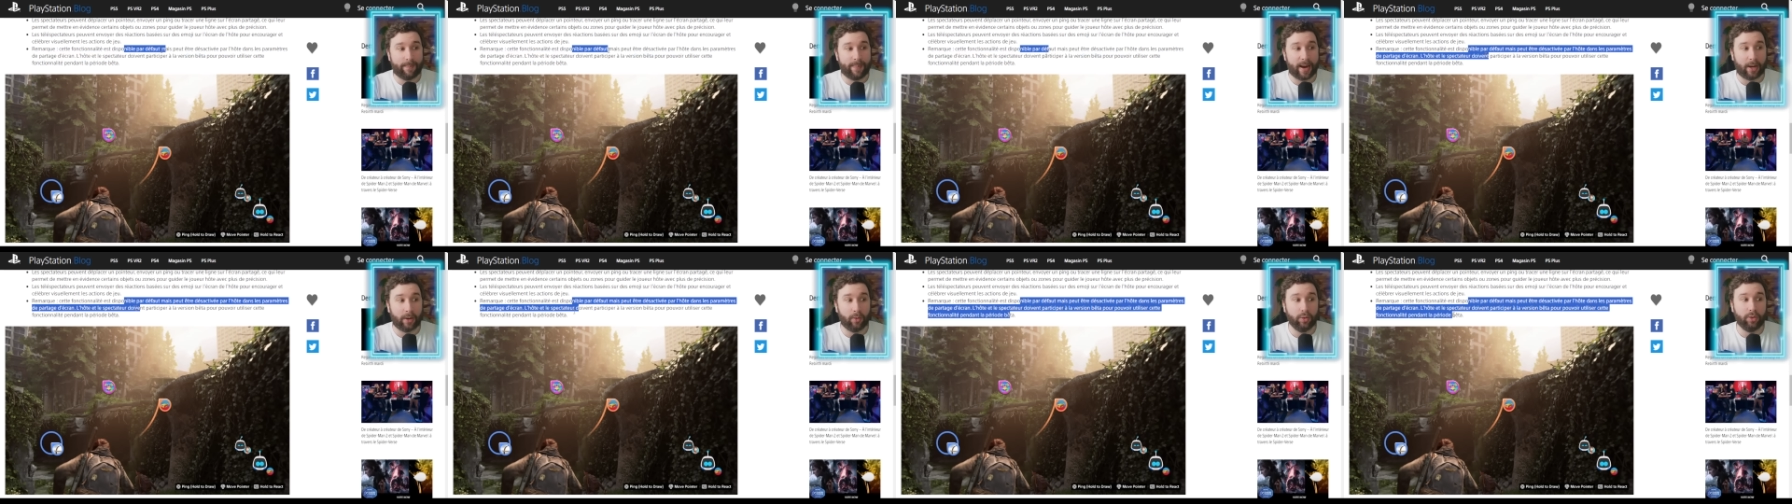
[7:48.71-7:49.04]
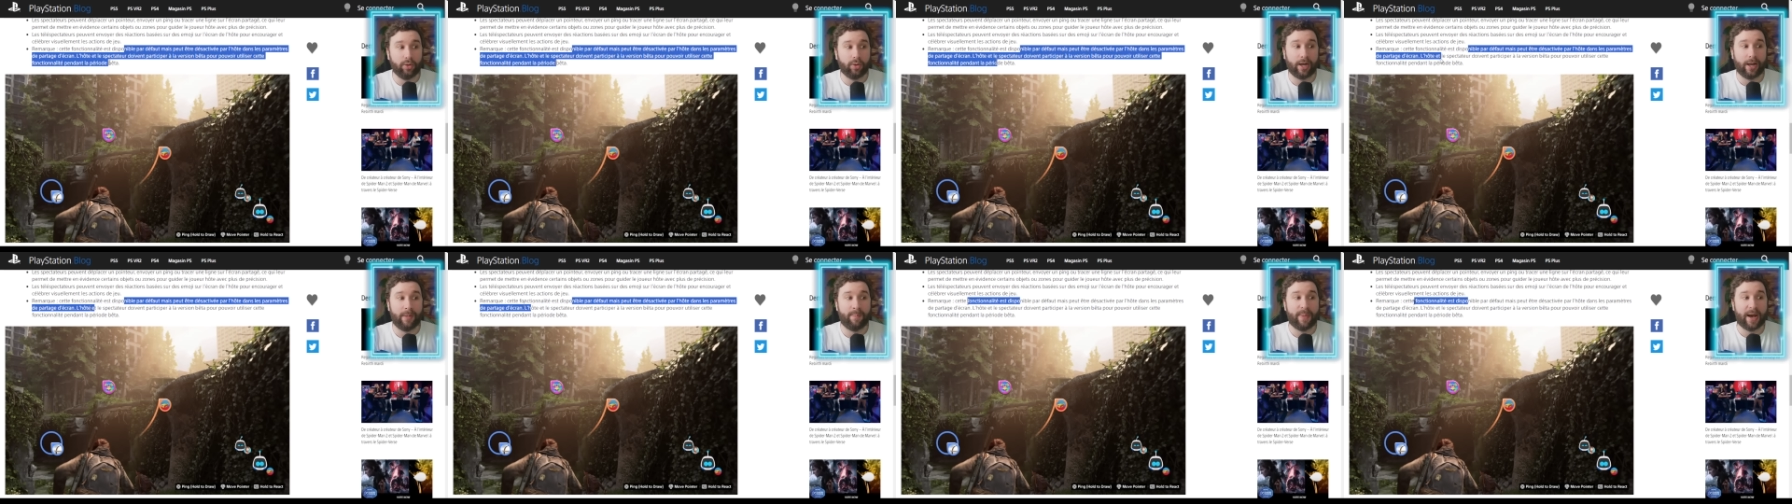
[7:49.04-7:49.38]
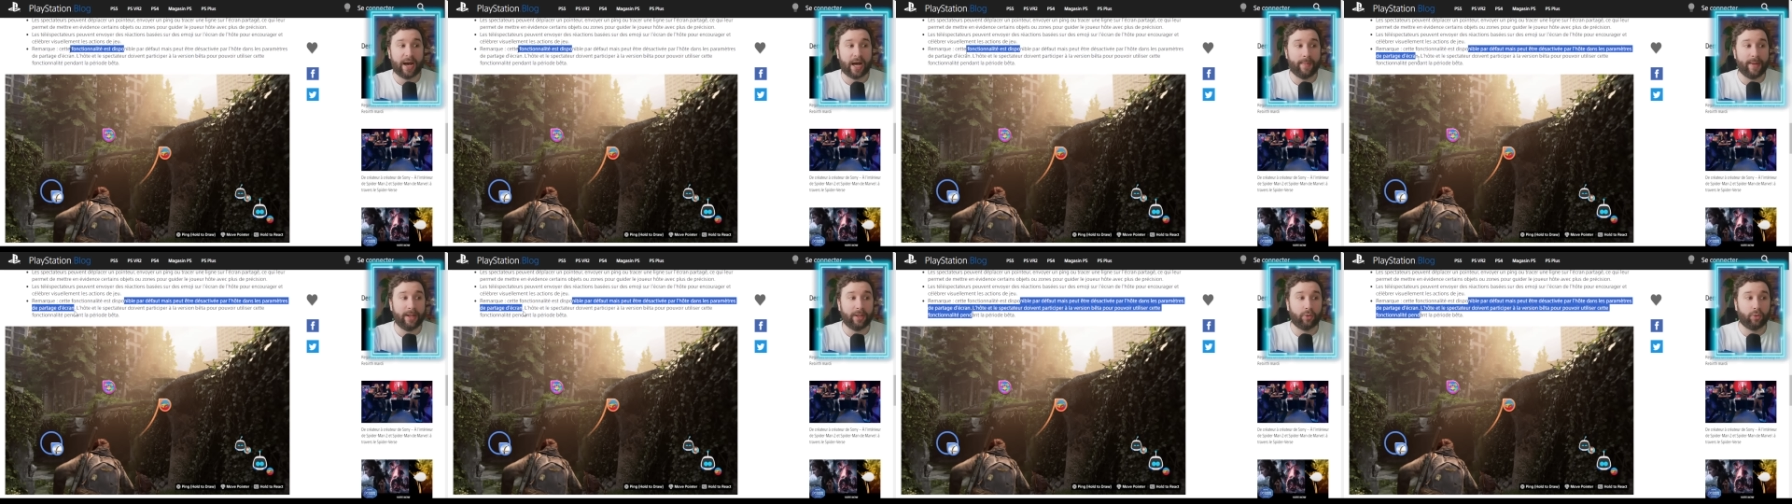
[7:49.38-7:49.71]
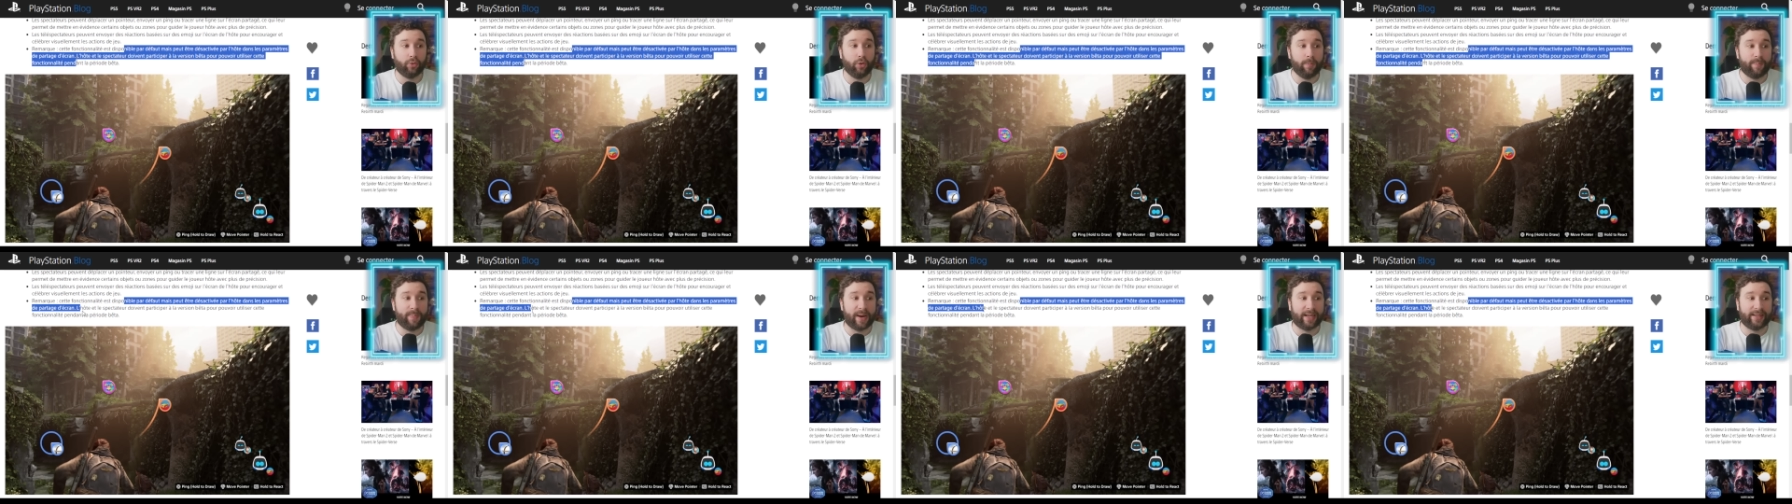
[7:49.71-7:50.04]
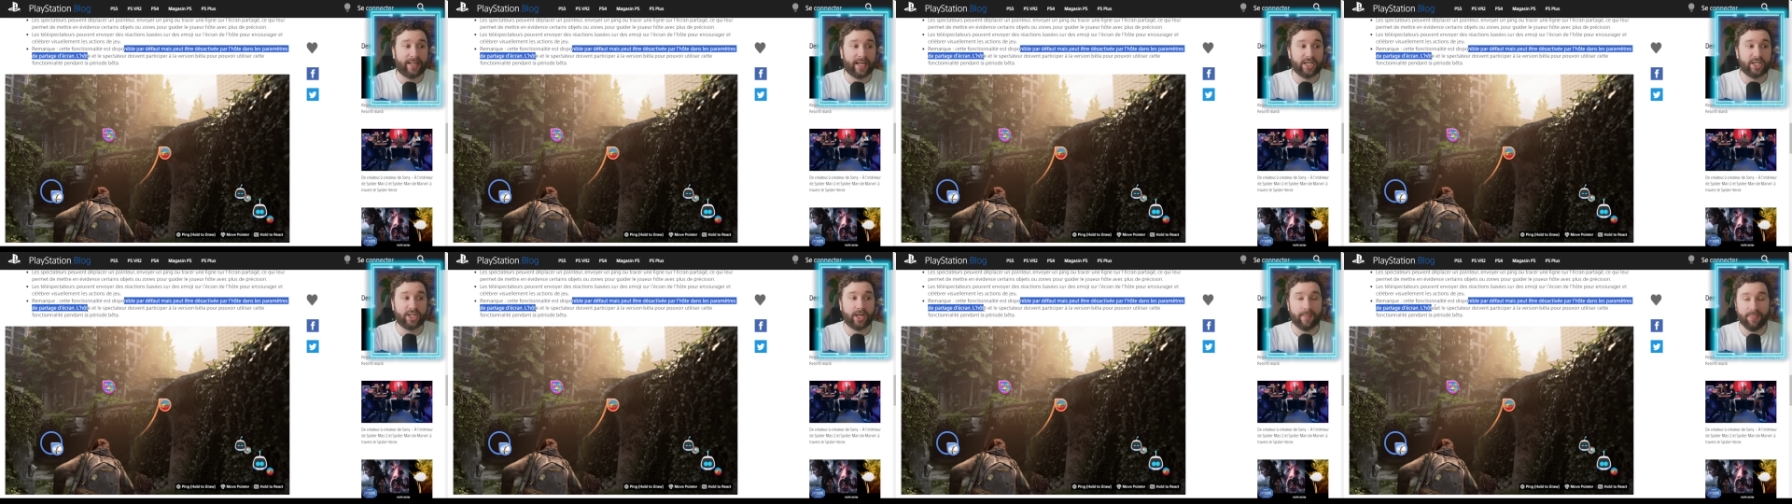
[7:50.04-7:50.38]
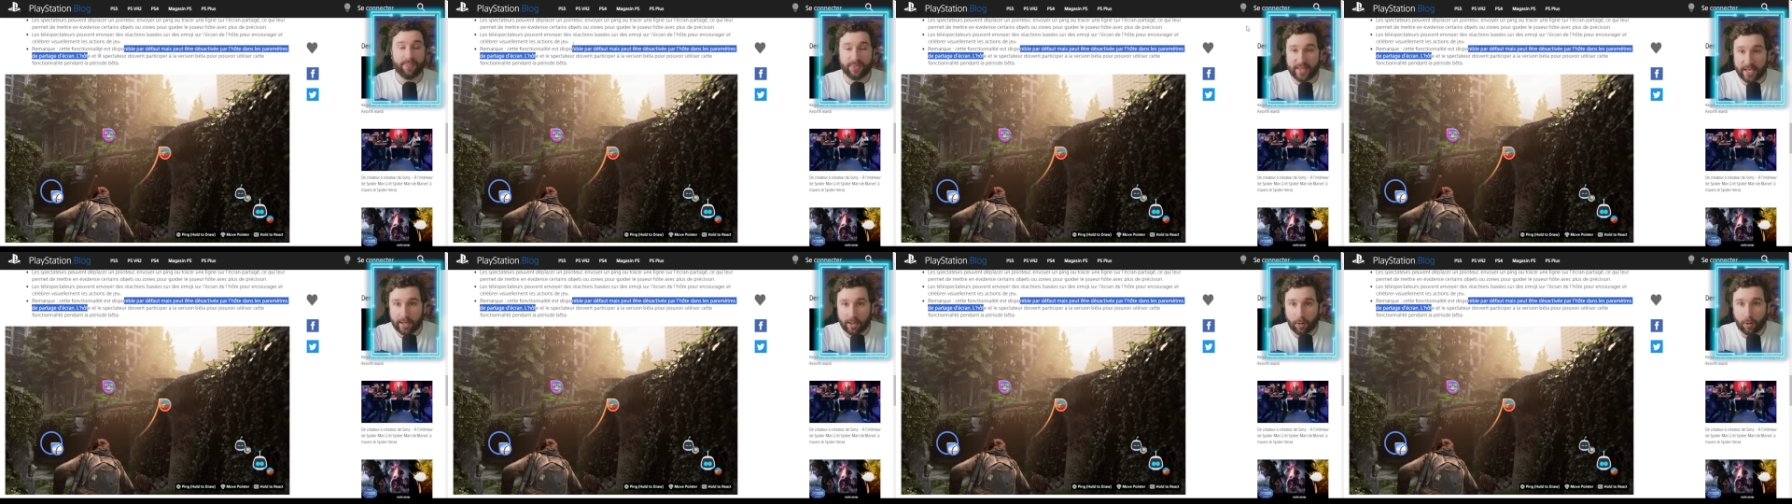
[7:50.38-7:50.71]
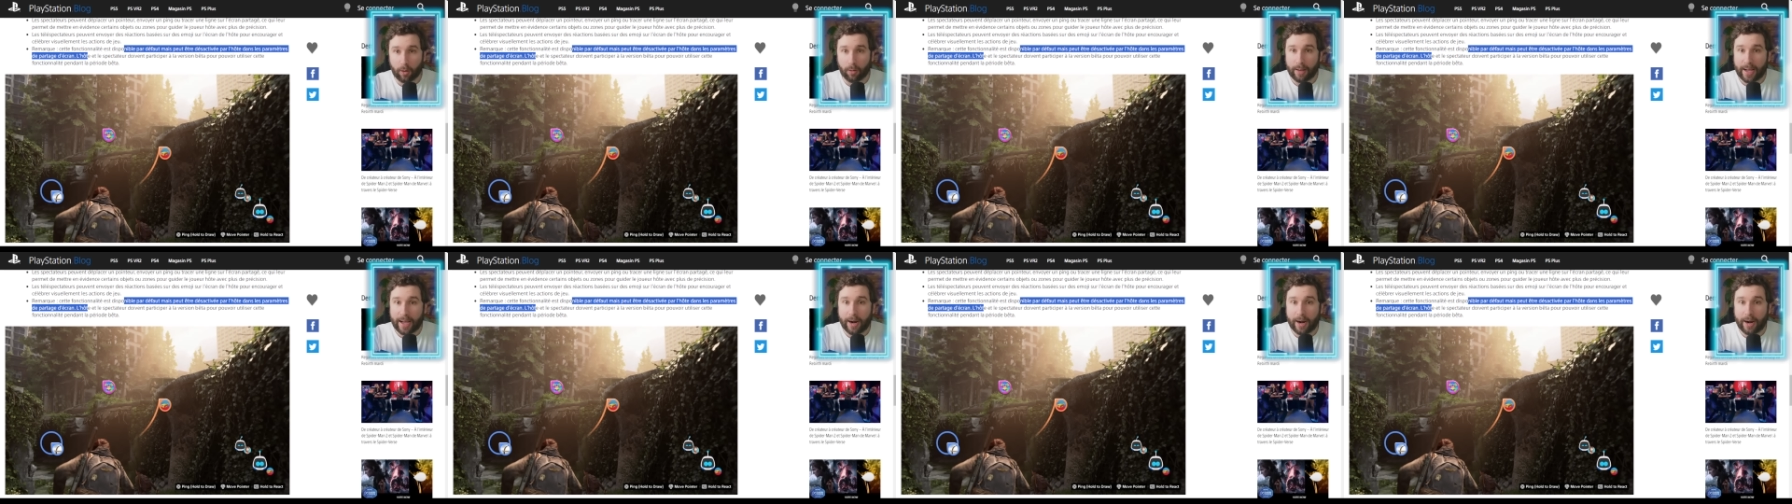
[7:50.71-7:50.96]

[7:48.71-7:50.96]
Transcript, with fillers: par l'autre dans les paramètres de partage d'écran.